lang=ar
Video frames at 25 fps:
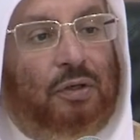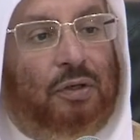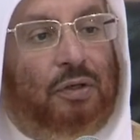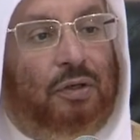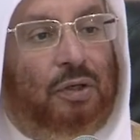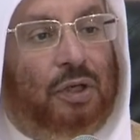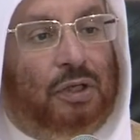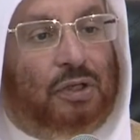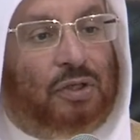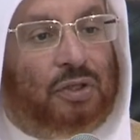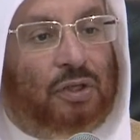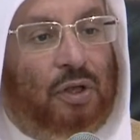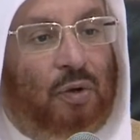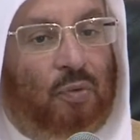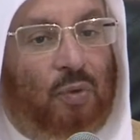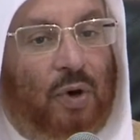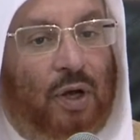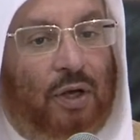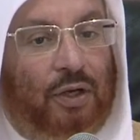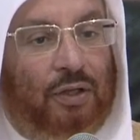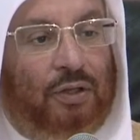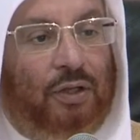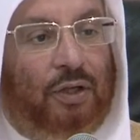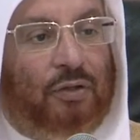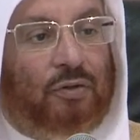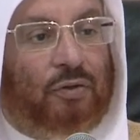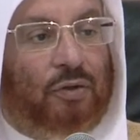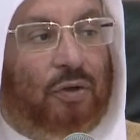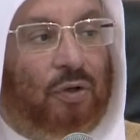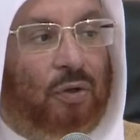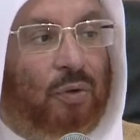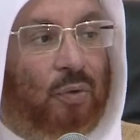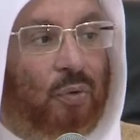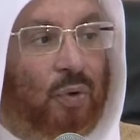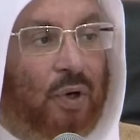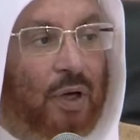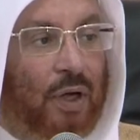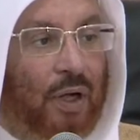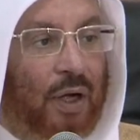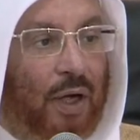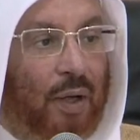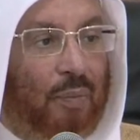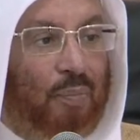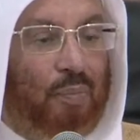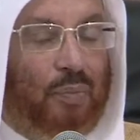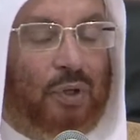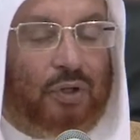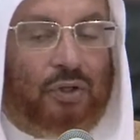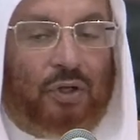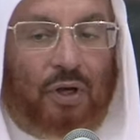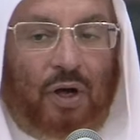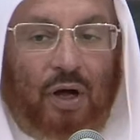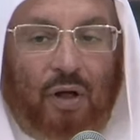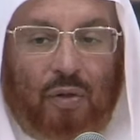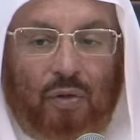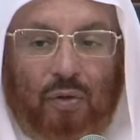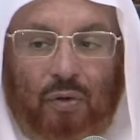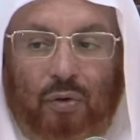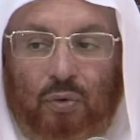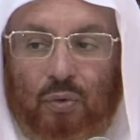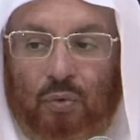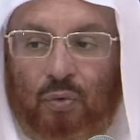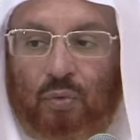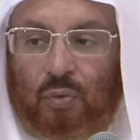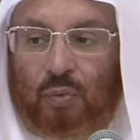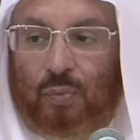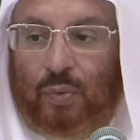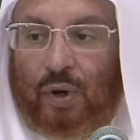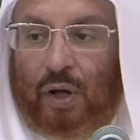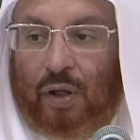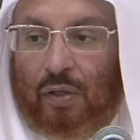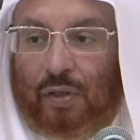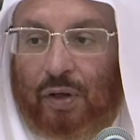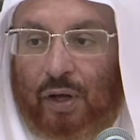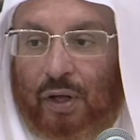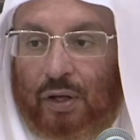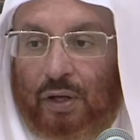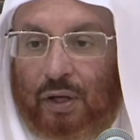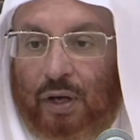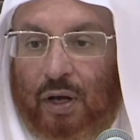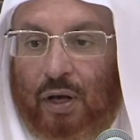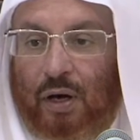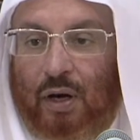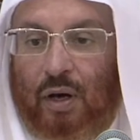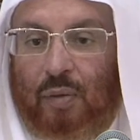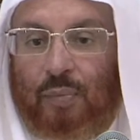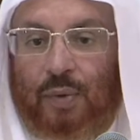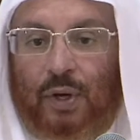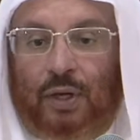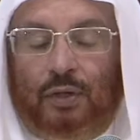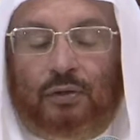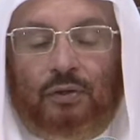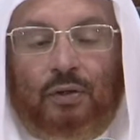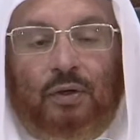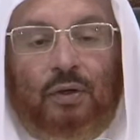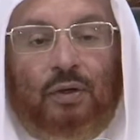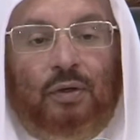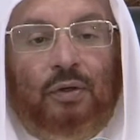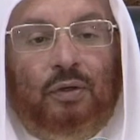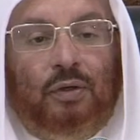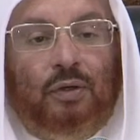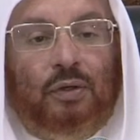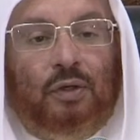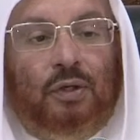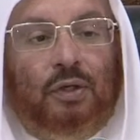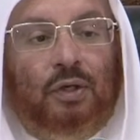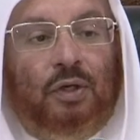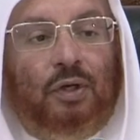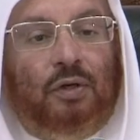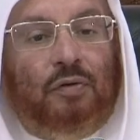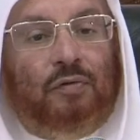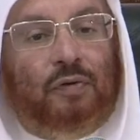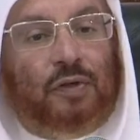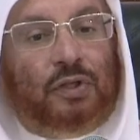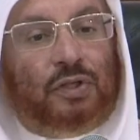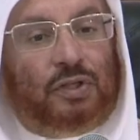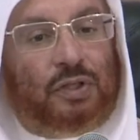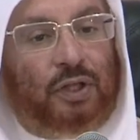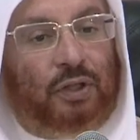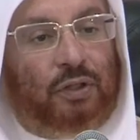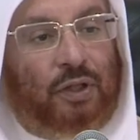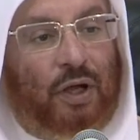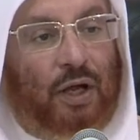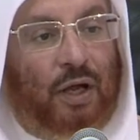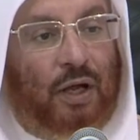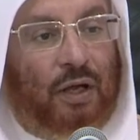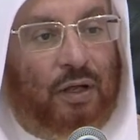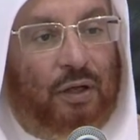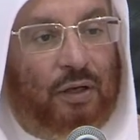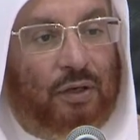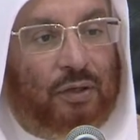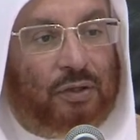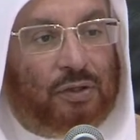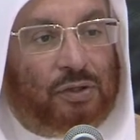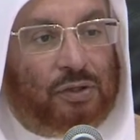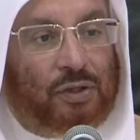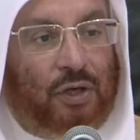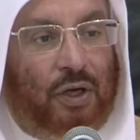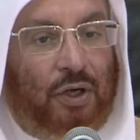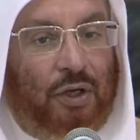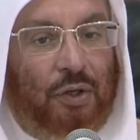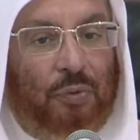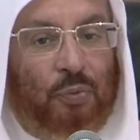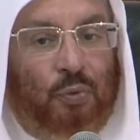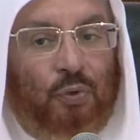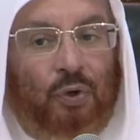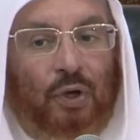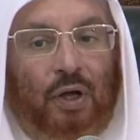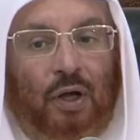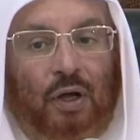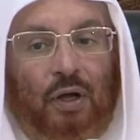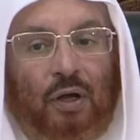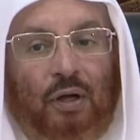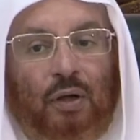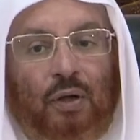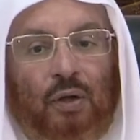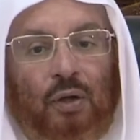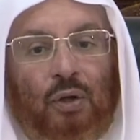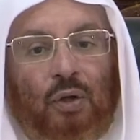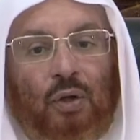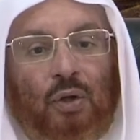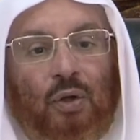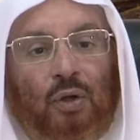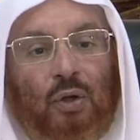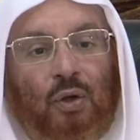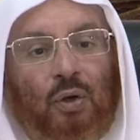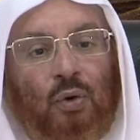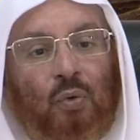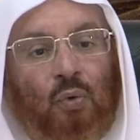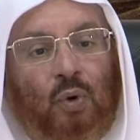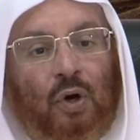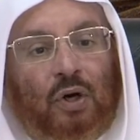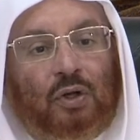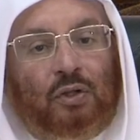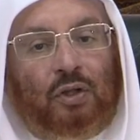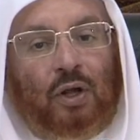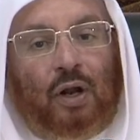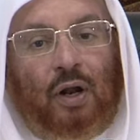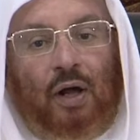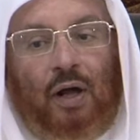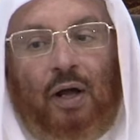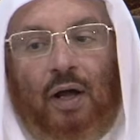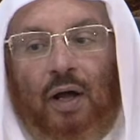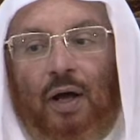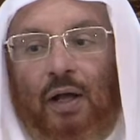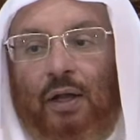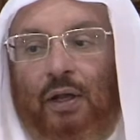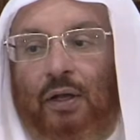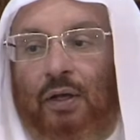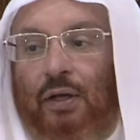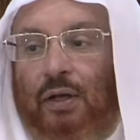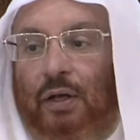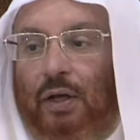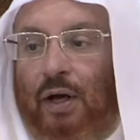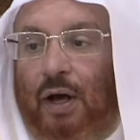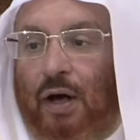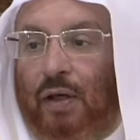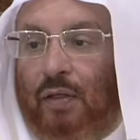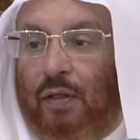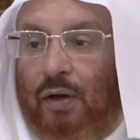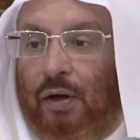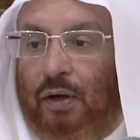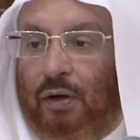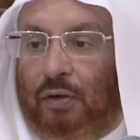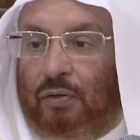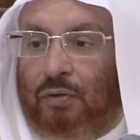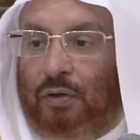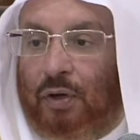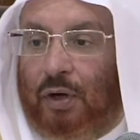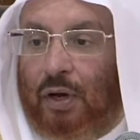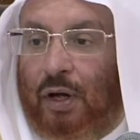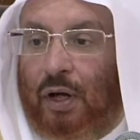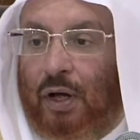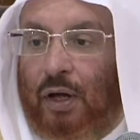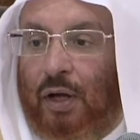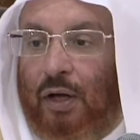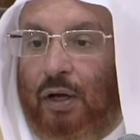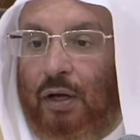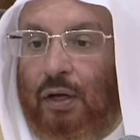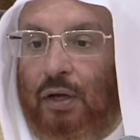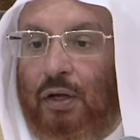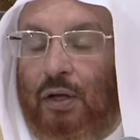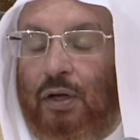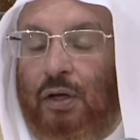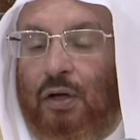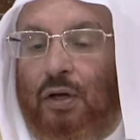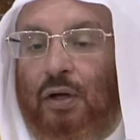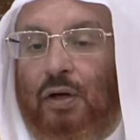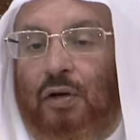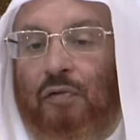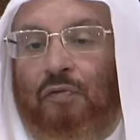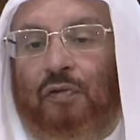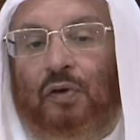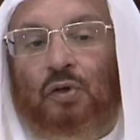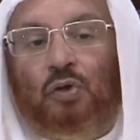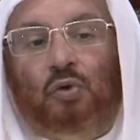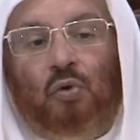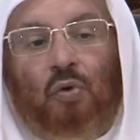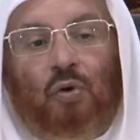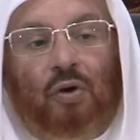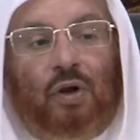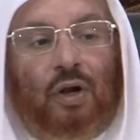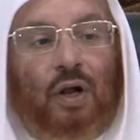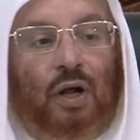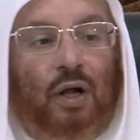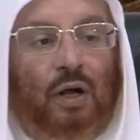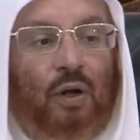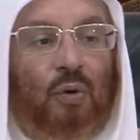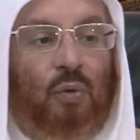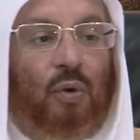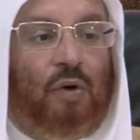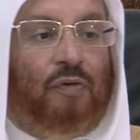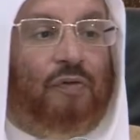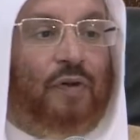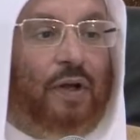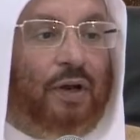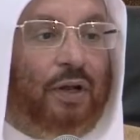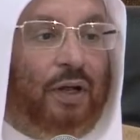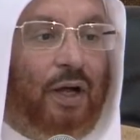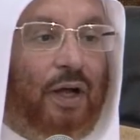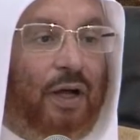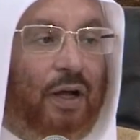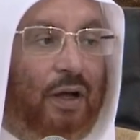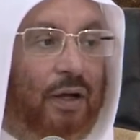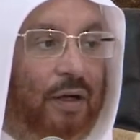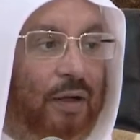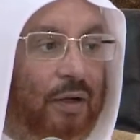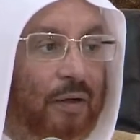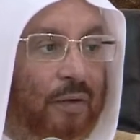نزل والدته وعمته أظن وبعض يعني قراباته فاستدعاه صاحبنا واقترح عليه هذا الاقتراح فسر وفرح